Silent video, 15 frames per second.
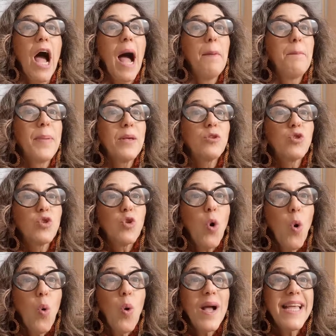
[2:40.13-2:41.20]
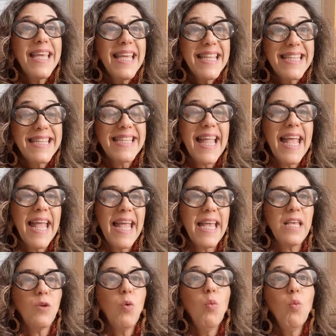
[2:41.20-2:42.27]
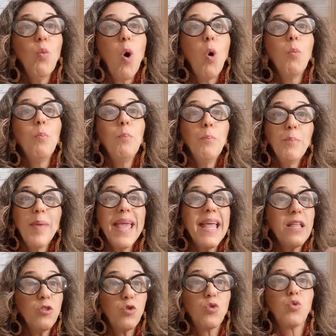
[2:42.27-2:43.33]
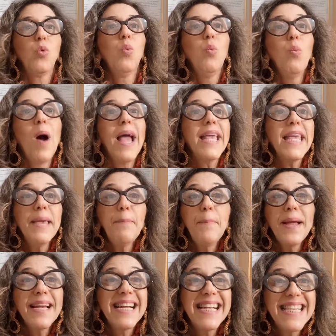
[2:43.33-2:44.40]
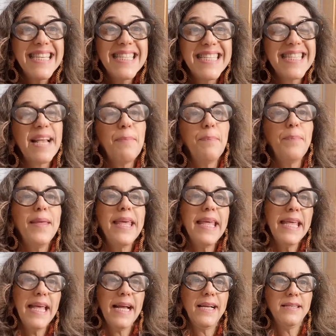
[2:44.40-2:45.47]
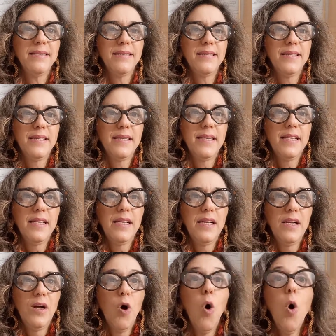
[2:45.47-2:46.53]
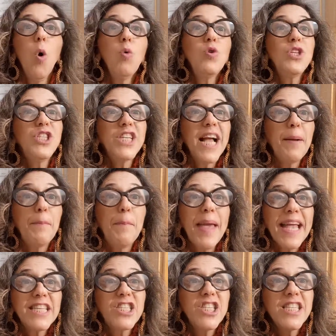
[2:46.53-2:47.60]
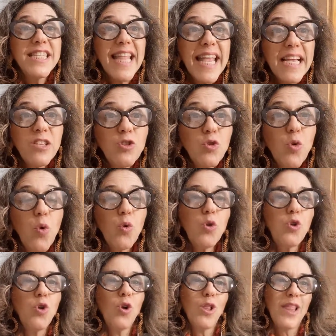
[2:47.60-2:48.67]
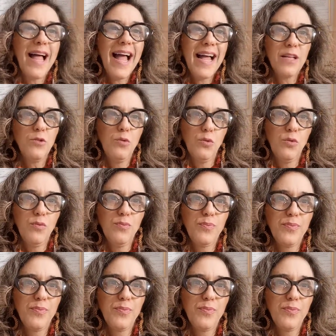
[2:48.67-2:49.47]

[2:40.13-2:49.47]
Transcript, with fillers: a pessoa que tem um aumento, uma hiperglicemia ou um diabetes descontrolado,